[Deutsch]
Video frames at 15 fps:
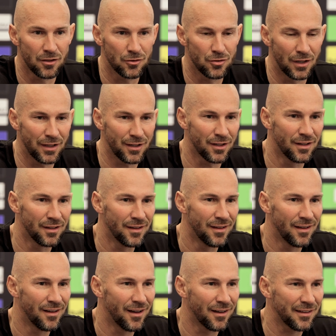natürlich,
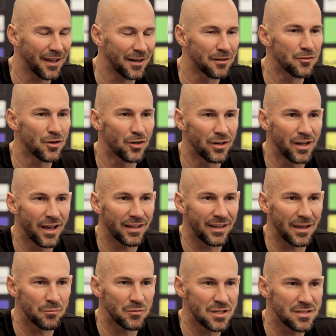äh, können wir alle
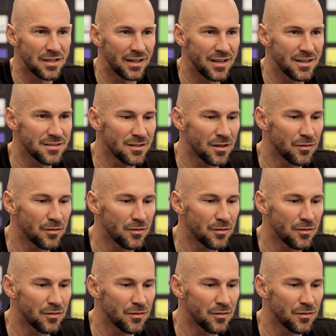Ergebnisse lesen,